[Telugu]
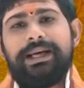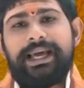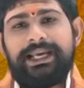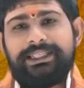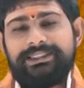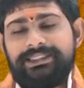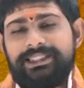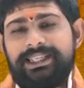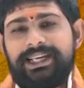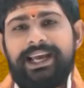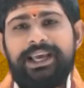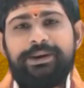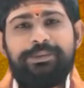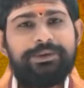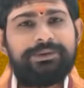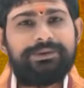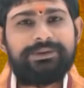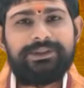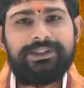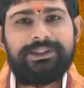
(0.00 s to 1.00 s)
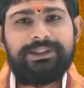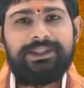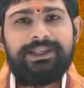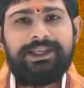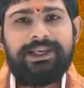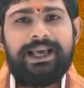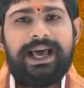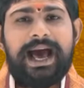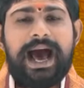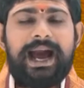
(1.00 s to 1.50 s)
ఖచ్చితంగా అయిపోతుంది
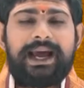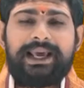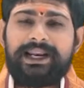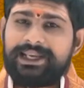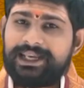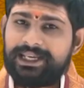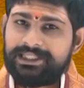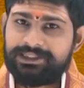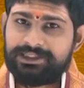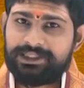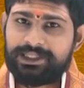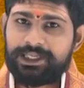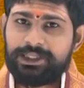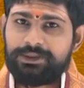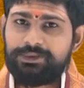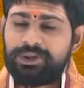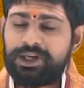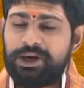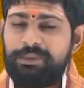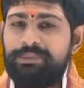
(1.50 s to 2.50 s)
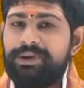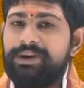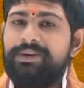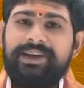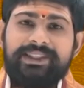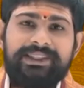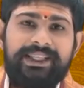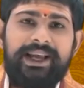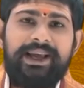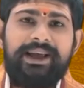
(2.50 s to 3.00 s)
ఆఖరికి ఖచ్చితంగా నువ్వు గమ్యం
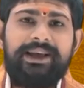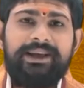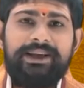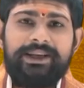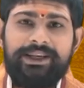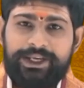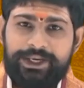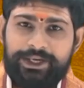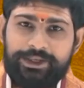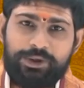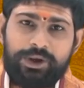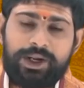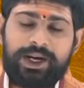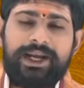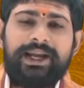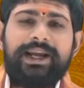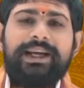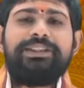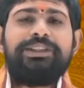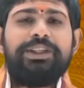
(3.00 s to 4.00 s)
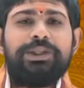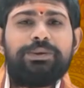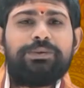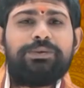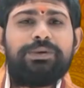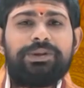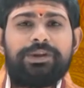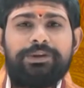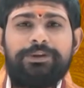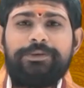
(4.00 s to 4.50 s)
అయితే ఏదో రకంగా
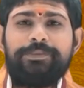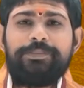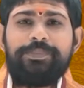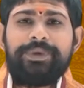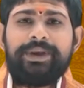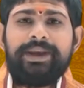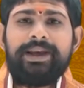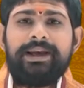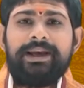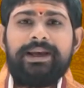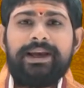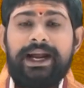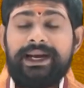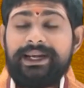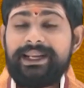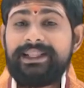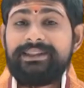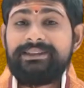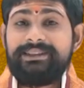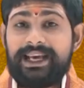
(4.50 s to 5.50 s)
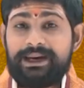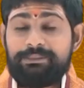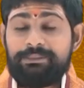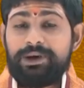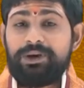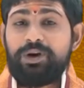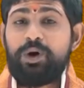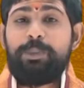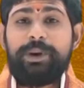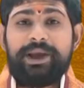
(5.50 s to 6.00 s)
చేరుకుంటావు అంటే
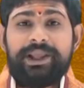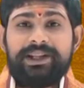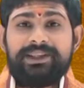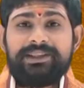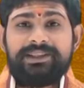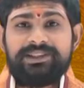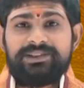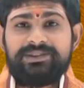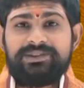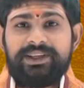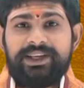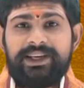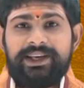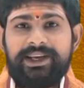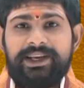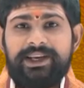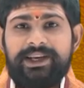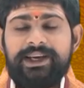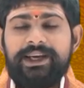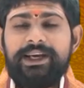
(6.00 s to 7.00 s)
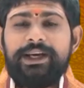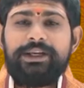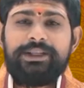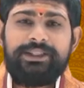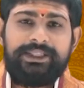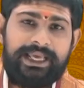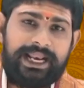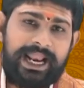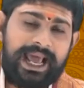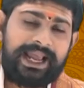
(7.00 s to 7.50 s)
ధర్మంలో పయనం చేస్తే
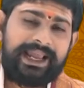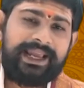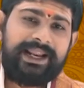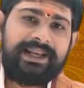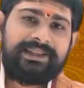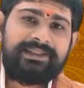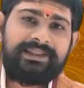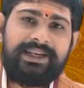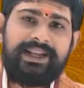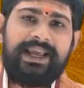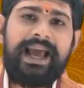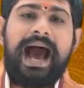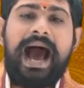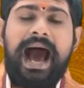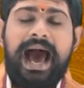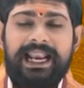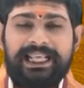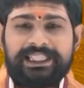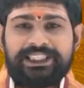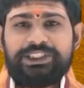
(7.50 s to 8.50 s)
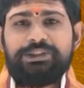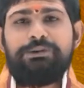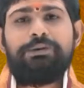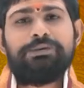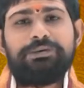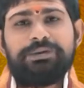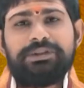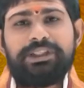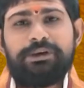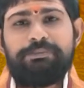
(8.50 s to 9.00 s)
ఎలాగైనా సరే ఆలస్యం
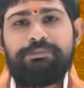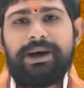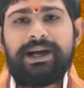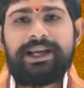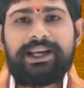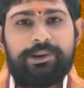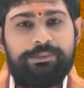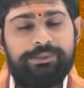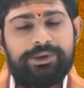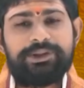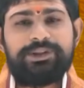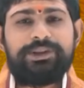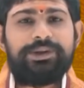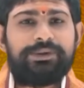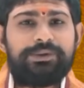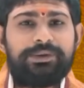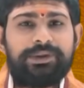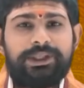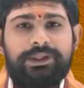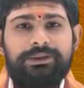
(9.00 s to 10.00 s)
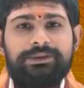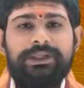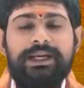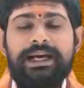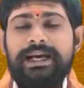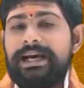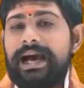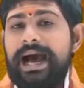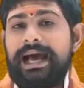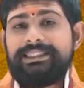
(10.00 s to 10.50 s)
అవుతుంది తప్ప గమ్యం చేరుకుంటావు
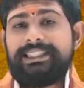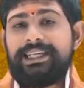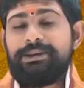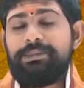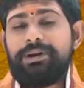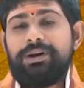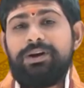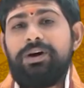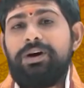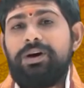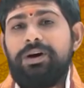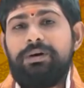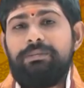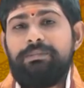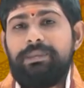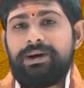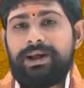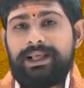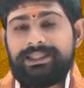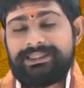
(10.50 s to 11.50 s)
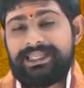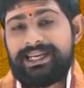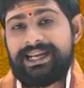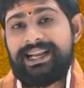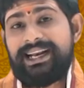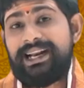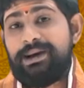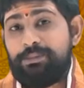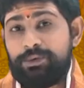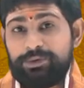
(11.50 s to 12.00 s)
అధర్మంలో మనం
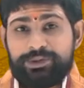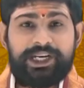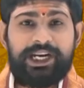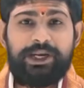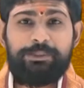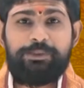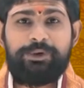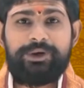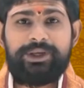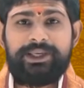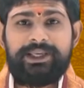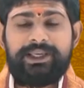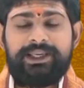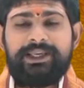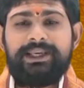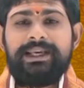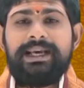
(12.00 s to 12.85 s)
అందరికన్నా ముందర వెళ్ళిపోయి